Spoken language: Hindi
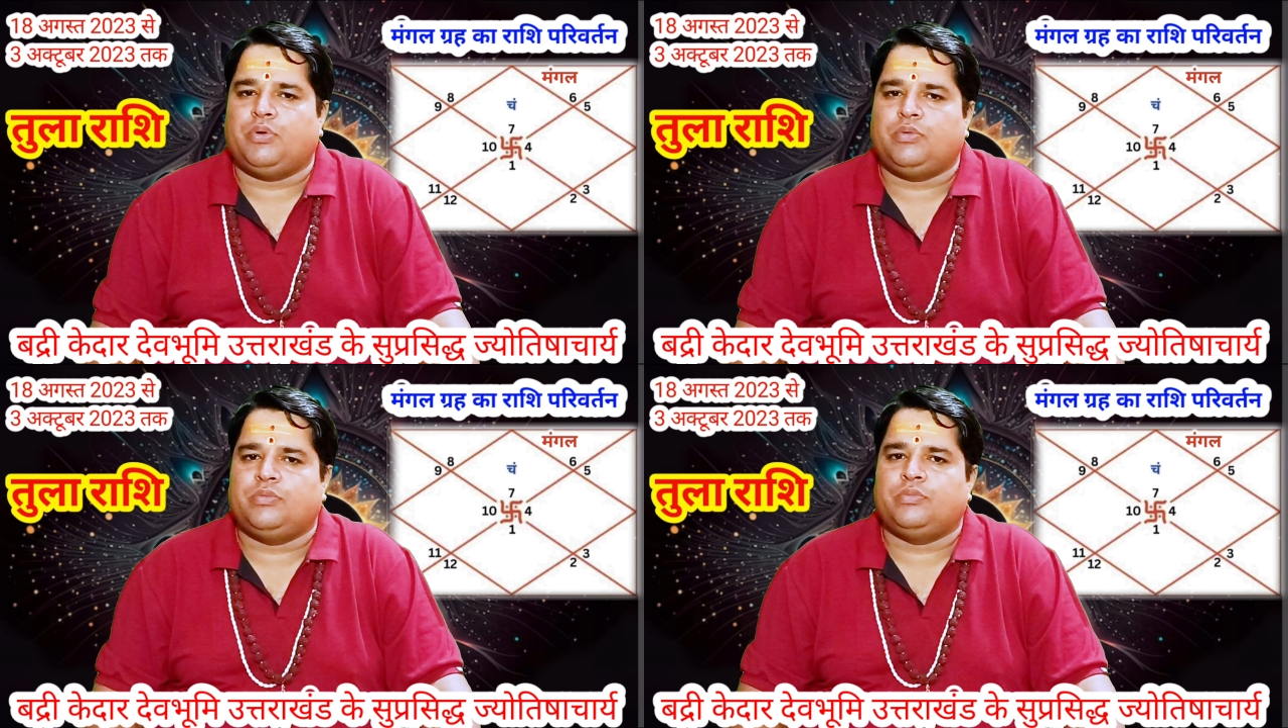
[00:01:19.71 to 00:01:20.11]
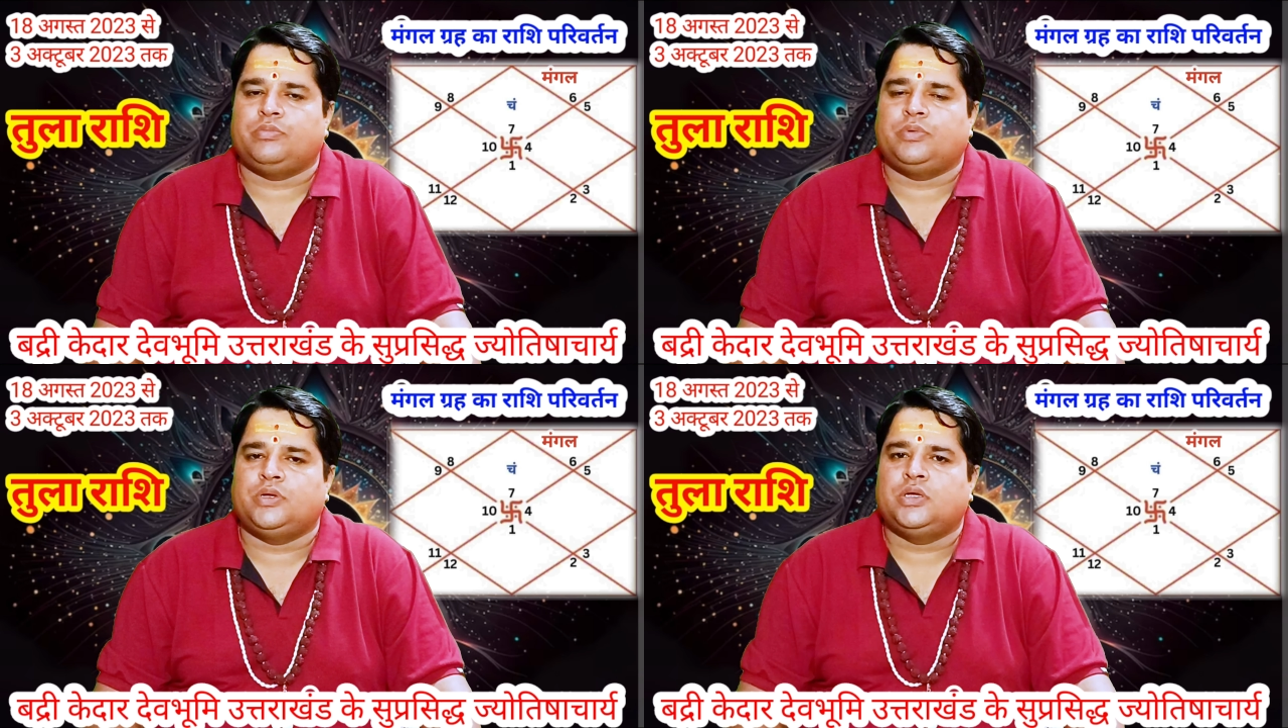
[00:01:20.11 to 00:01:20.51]
वो
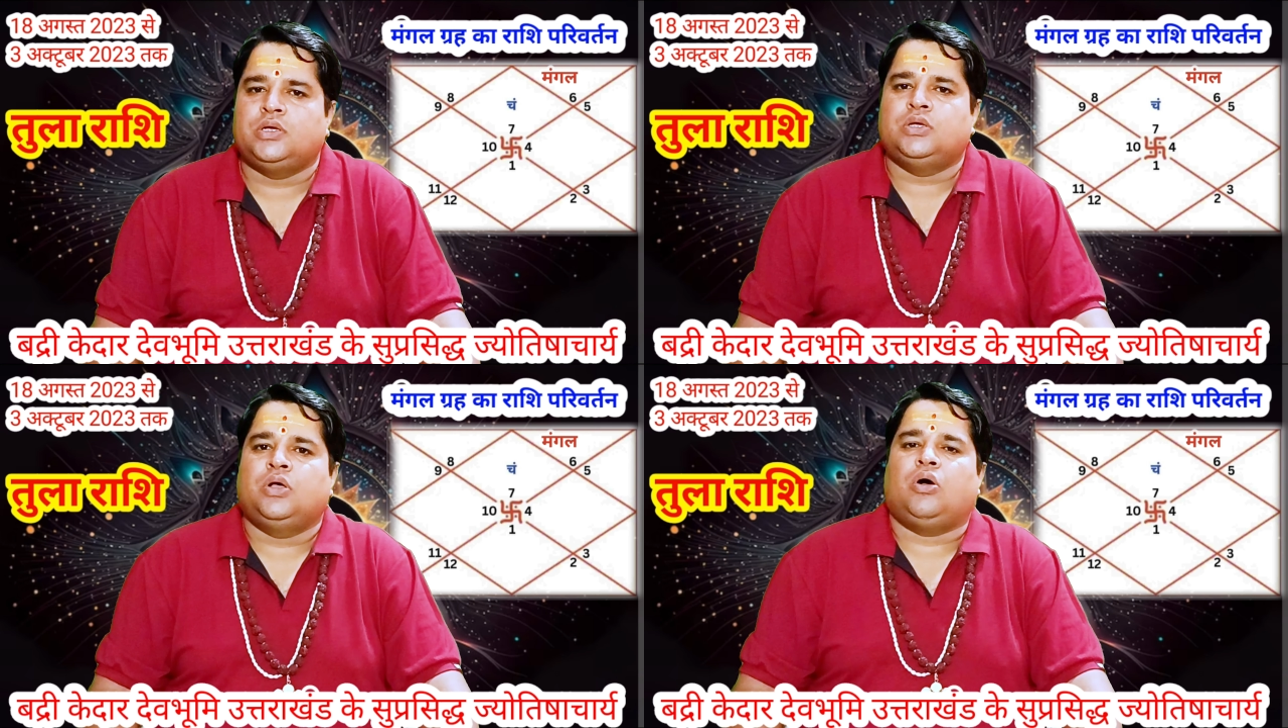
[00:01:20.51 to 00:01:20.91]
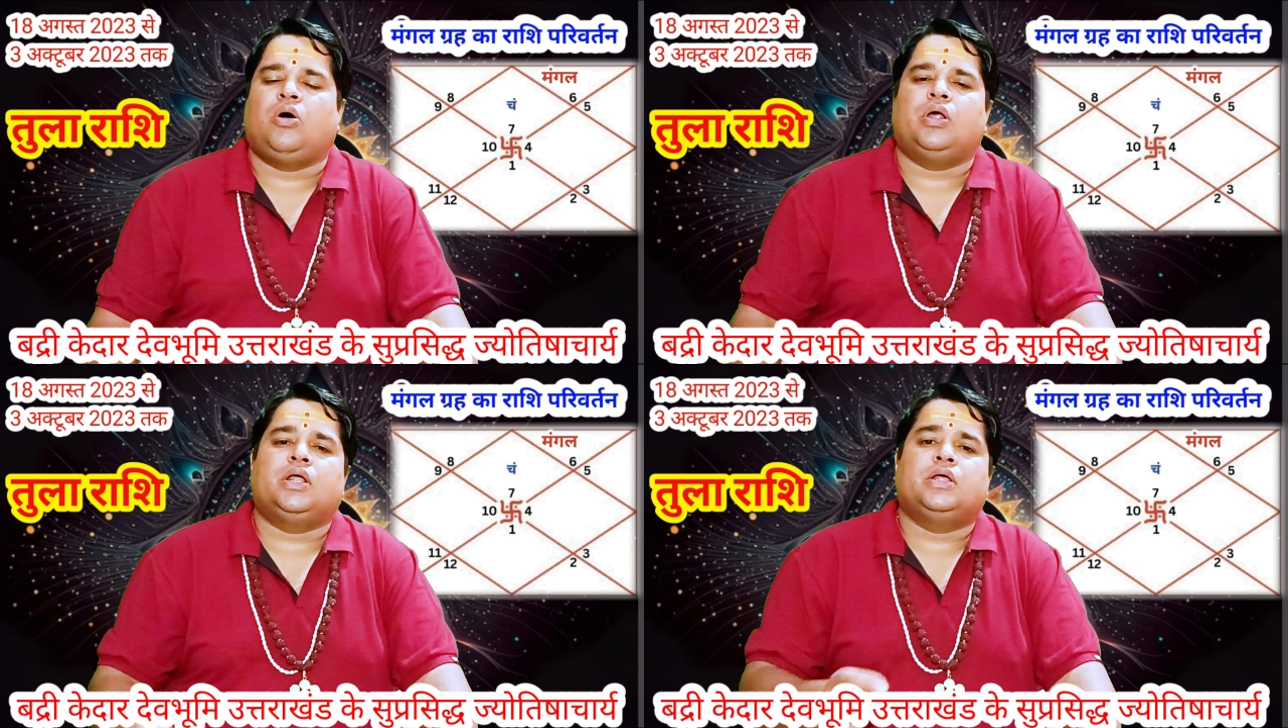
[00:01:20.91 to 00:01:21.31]

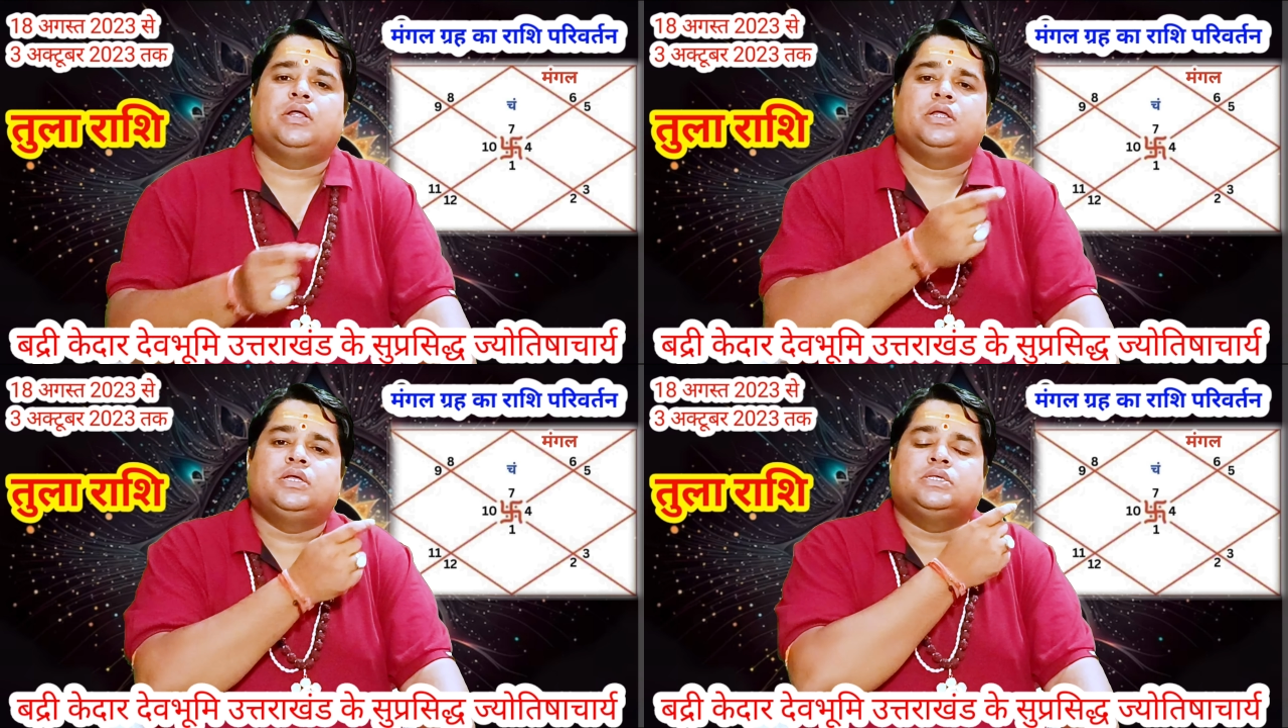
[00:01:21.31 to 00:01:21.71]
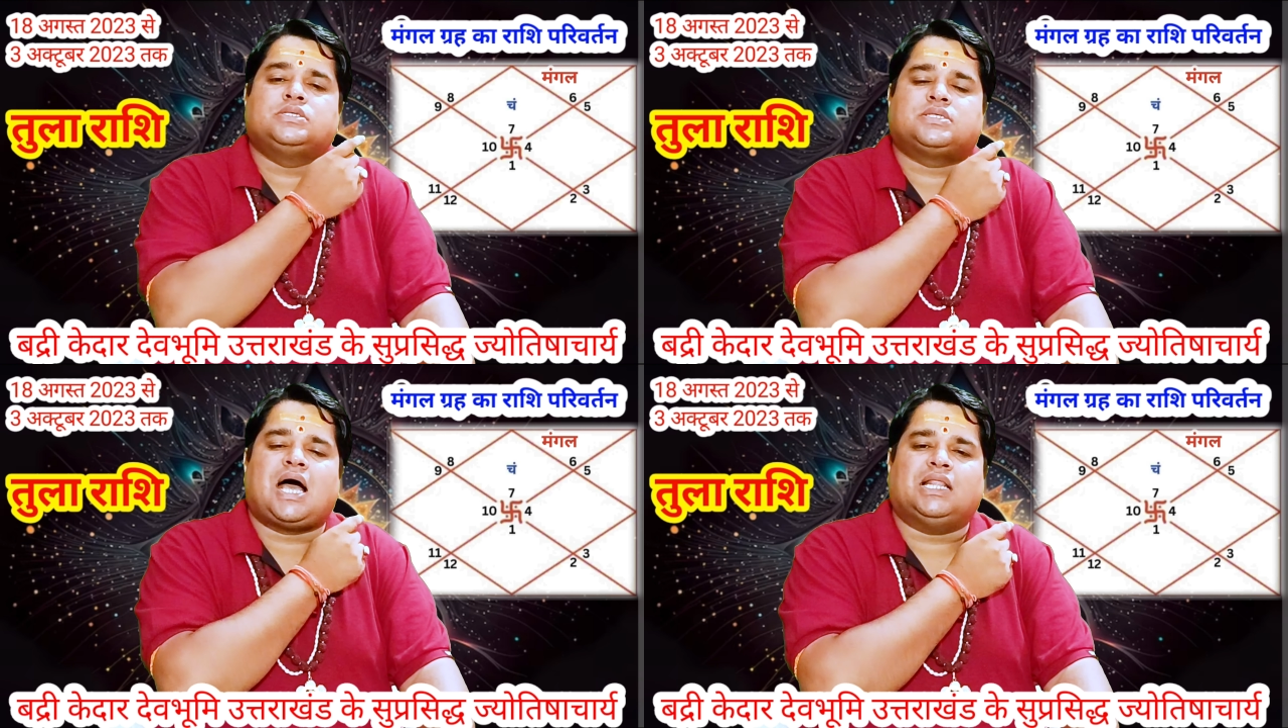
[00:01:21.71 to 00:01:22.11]
और
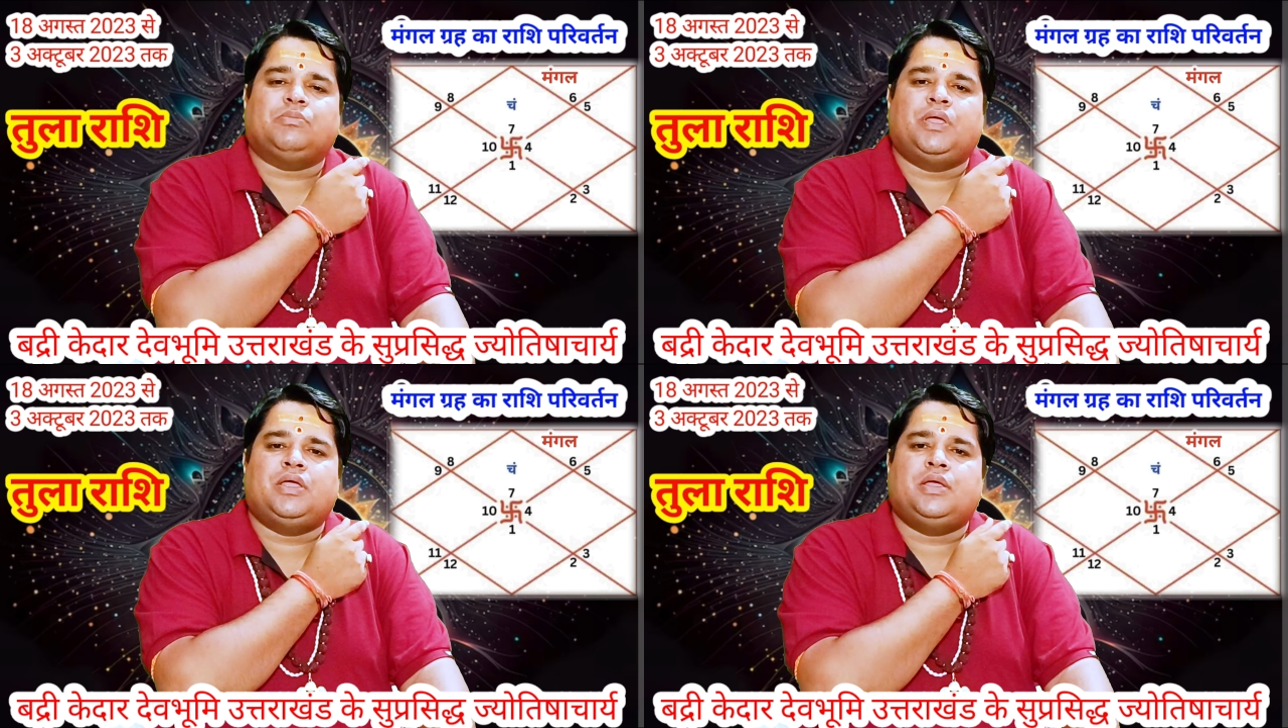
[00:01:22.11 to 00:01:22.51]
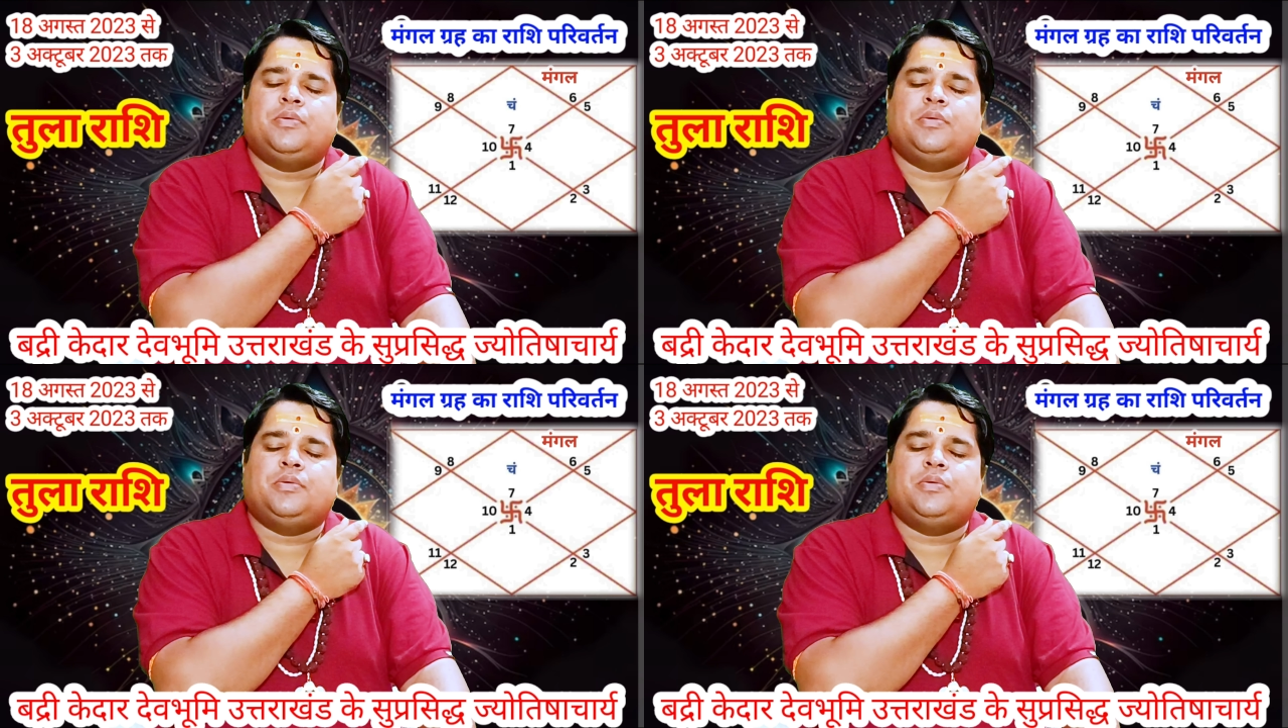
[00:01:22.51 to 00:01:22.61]
साथ में